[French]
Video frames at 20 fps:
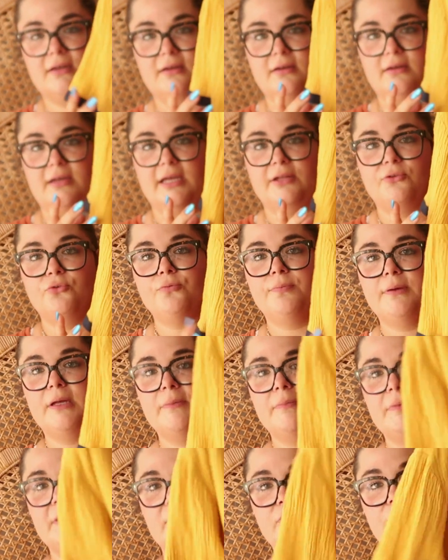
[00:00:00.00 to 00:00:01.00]
euh, un nœud
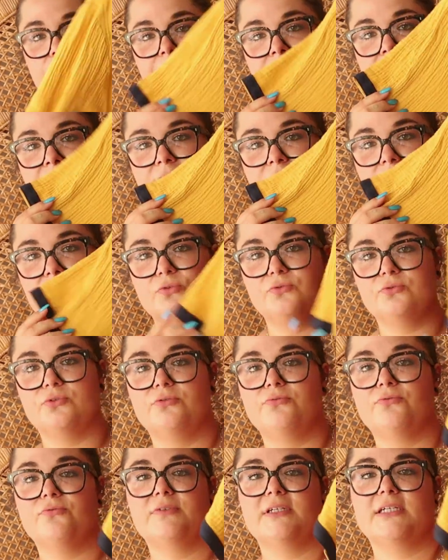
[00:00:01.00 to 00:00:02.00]
papillon.
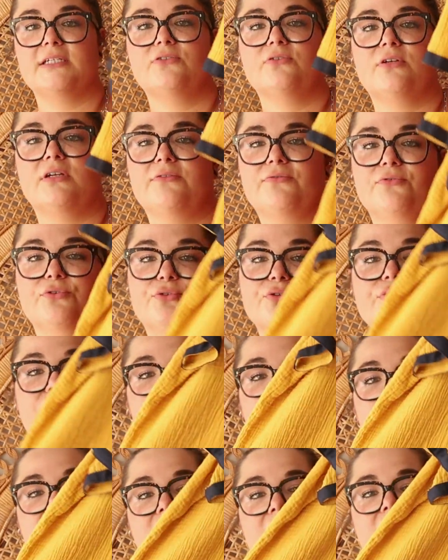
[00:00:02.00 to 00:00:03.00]
Donc vous verrez sur les photos.
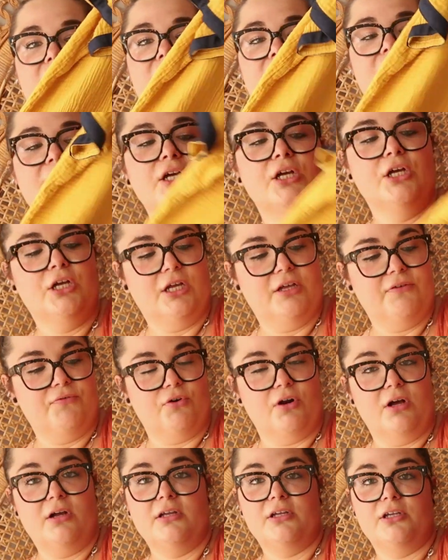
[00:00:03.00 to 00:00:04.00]
Et
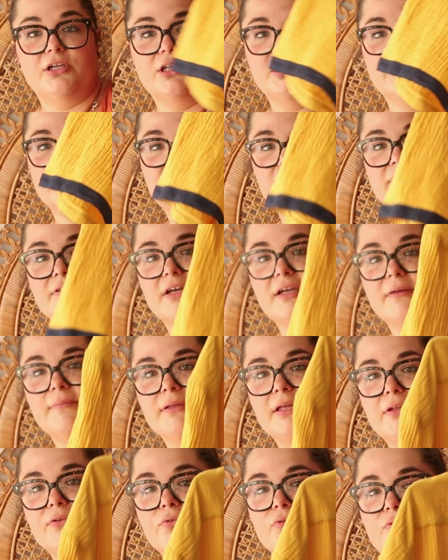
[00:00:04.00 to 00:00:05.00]
voilà, et il était très
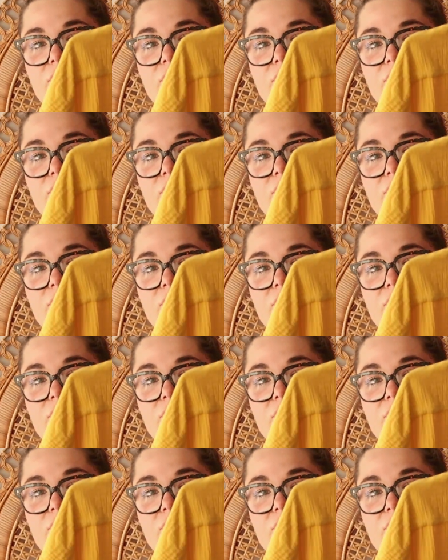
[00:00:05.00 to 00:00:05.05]
bien